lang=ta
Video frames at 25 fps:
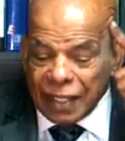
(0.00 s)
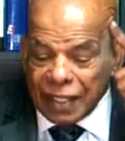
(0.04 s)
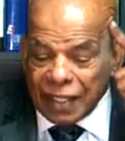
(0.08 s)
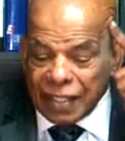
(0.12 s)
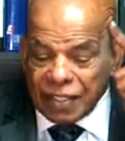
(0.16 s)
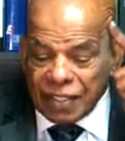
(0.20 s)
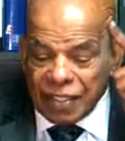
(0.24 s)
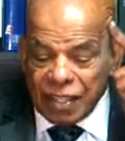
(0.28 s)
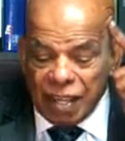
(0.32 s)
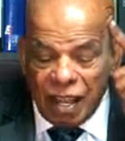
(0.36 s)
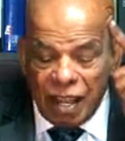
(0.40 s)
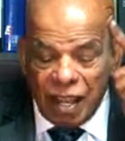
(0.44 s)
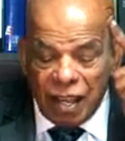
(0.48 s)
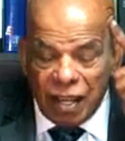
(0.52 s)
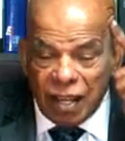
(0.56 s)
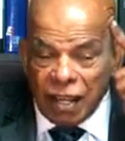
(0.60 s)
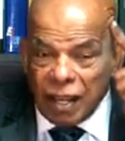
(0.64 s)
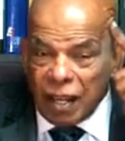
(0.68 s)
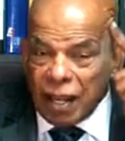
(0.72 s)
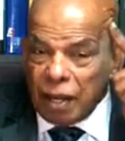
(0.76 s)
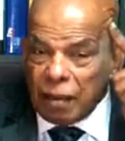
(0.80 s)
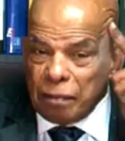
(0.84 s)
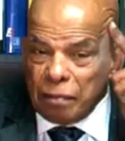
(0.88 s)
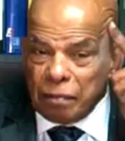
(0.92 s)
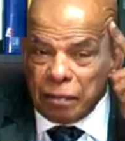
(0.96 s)

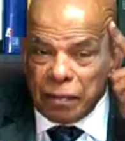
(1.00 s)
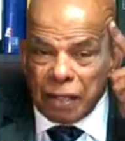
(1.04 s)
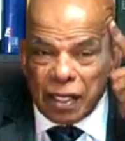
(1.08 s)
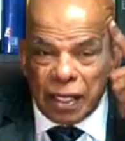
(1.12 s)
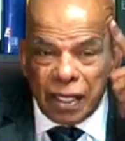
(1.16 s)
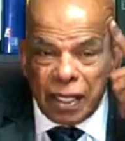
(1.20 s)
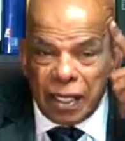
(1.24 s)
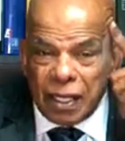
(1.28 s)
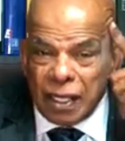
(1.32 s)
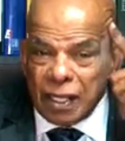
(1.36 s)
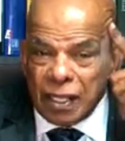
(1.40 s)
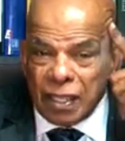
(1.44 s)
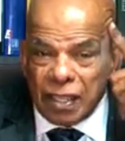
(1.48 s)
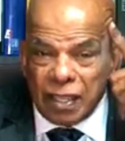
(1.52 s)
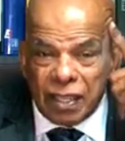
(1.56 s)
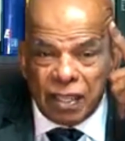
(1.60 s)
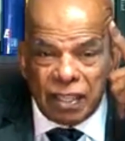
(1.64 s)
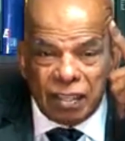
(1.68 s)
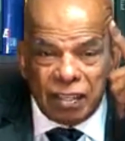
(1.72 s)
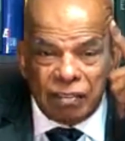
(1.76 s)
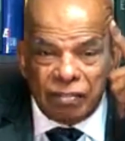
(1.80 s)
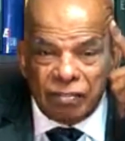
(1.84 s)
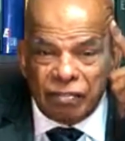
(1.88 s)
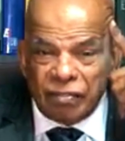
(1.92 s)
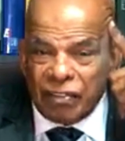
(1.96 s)
அரசாங்கம்
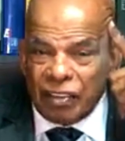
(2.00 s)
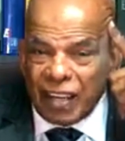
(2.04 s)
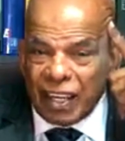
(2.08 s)
எடுத்து